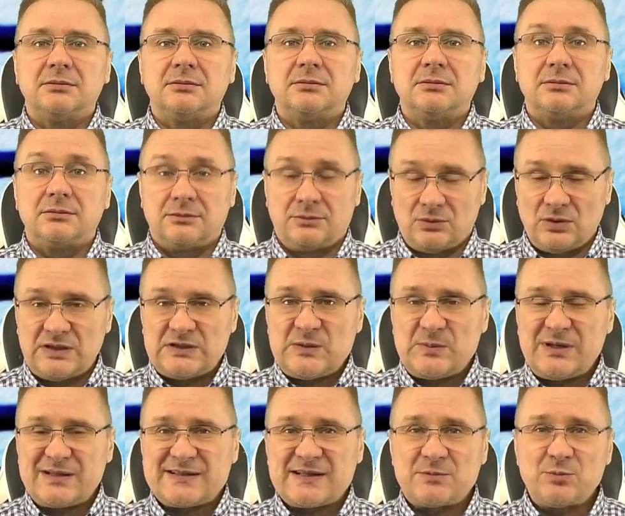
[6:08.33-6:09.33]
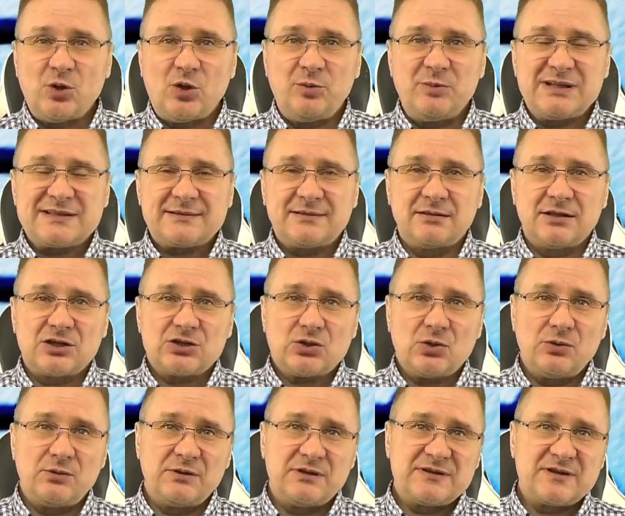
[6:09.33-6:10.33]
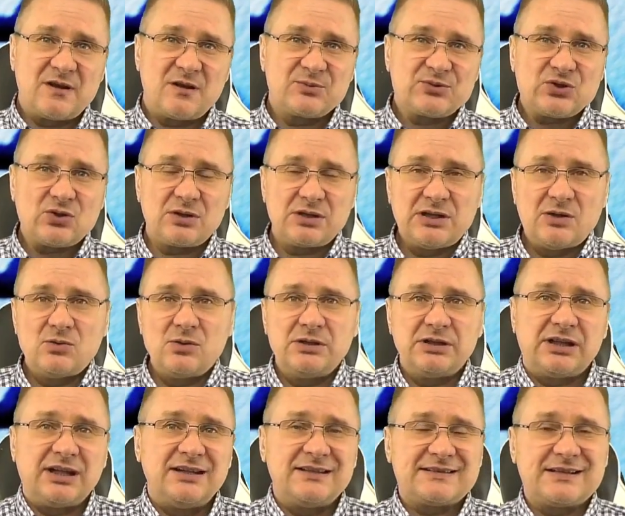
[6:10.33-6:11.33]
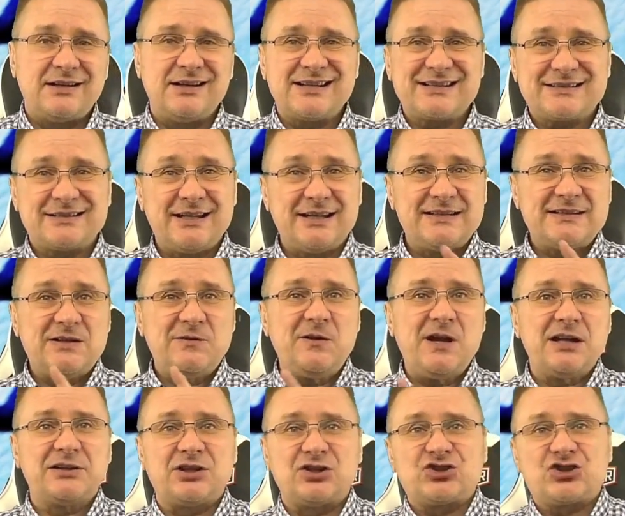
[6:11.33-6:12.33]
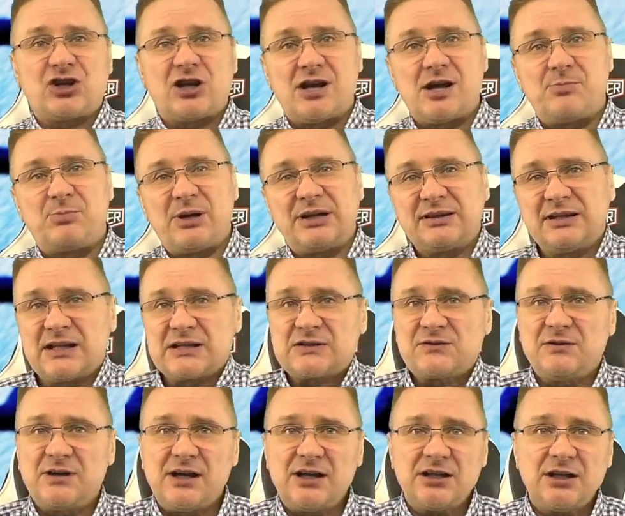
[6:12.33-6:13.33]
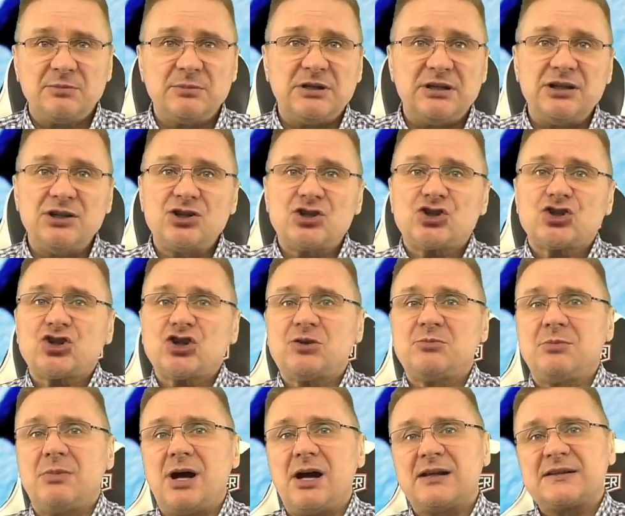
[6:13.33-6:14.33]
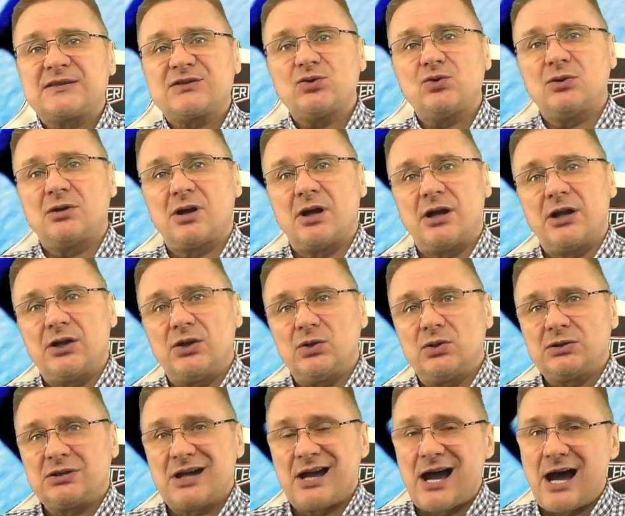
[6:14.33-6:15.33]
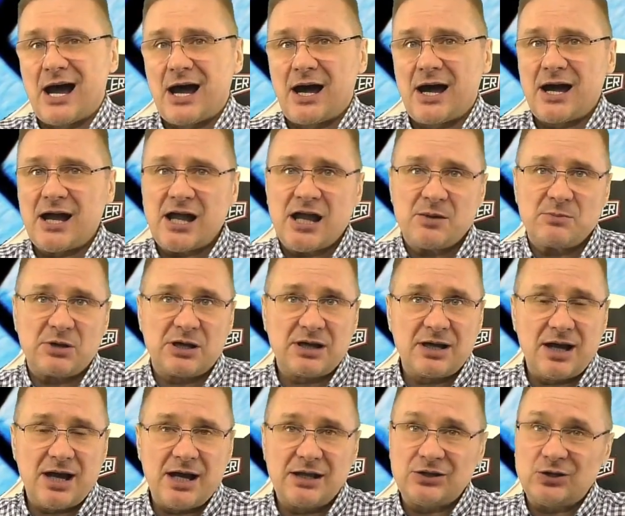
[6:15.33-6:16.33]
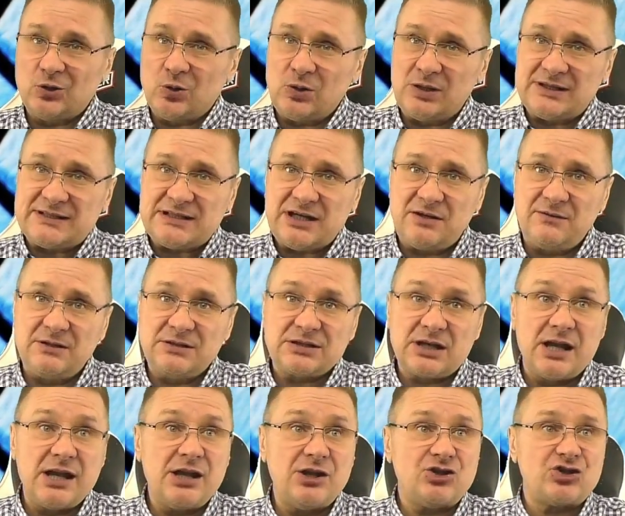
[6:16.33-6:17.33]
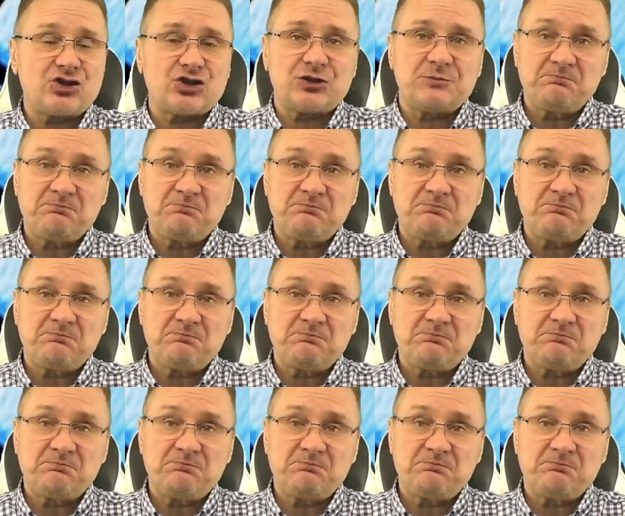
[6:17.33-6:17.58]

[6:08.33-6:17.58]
Ну а теперь седьмое место нашего видеообзора. Довольно-таки интересная девяточка под названием Ишимацу Койота АМК 09H.